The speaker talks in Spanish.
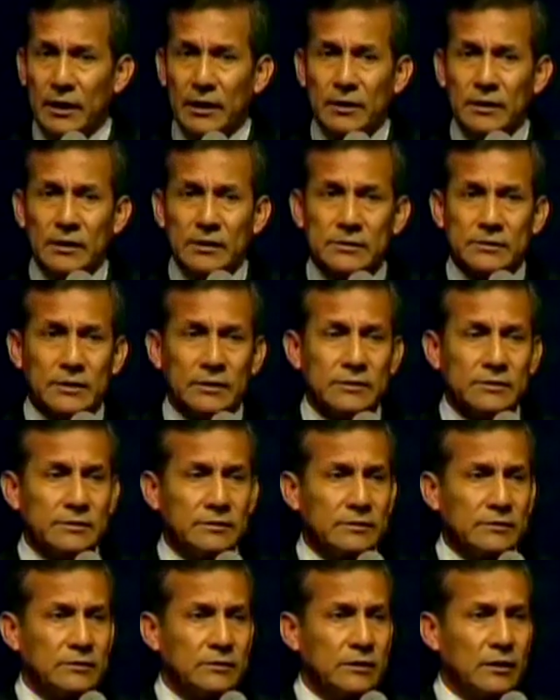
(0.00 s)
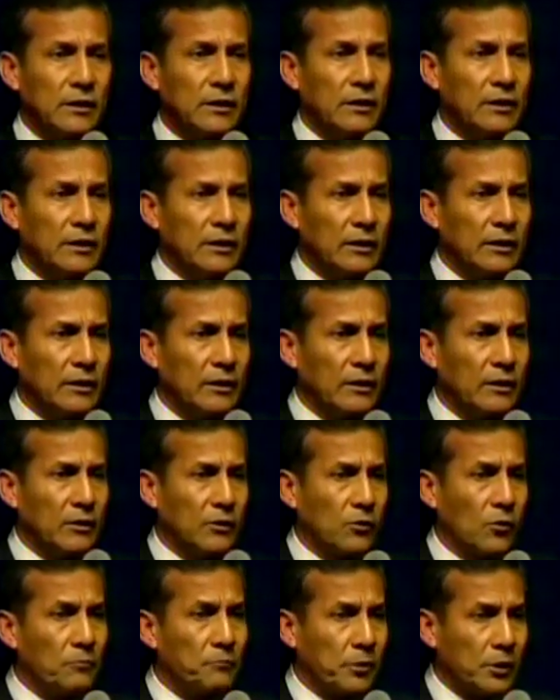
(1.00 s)
índices
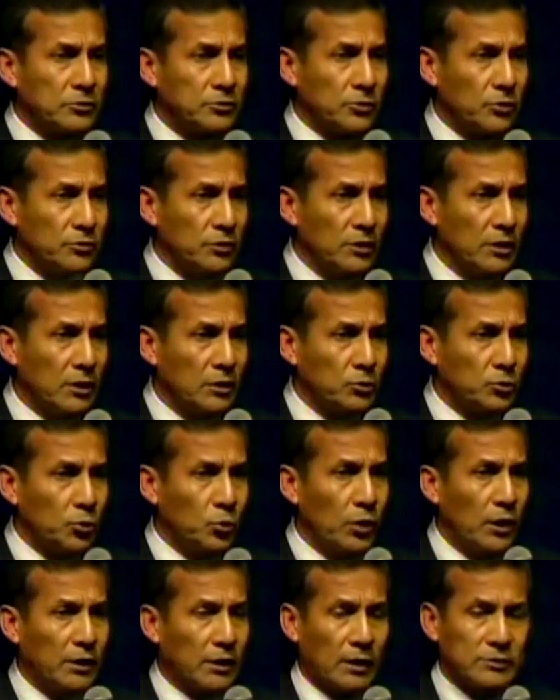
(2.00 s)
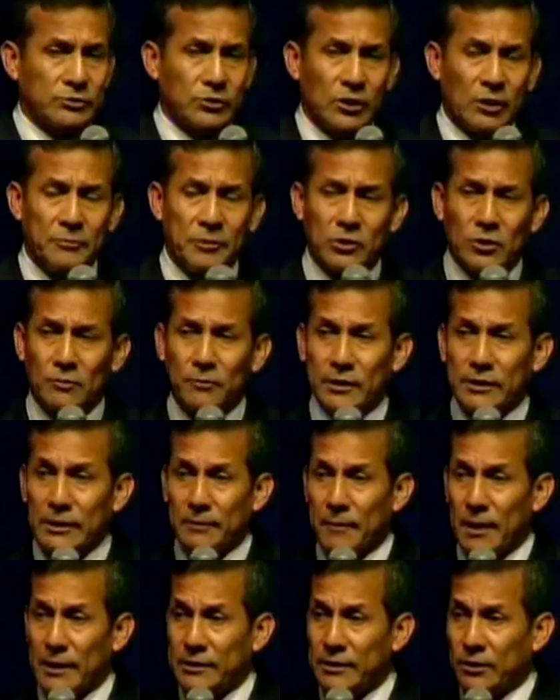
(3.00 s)
de comprensión de lectura y razonamiento
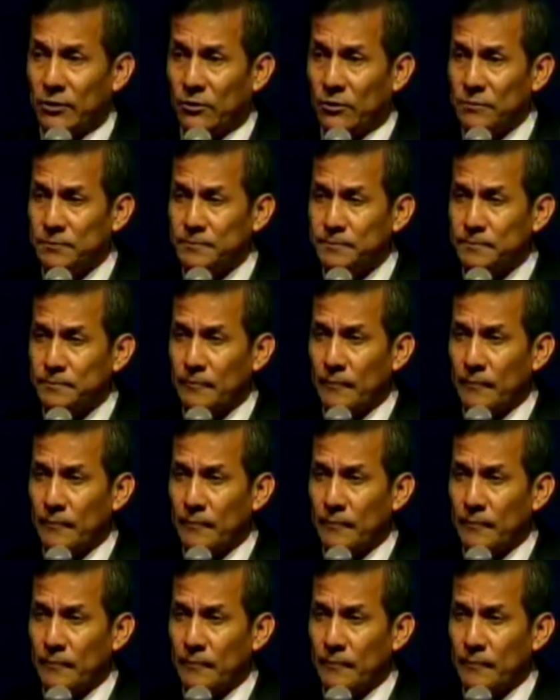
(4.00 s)
matemático.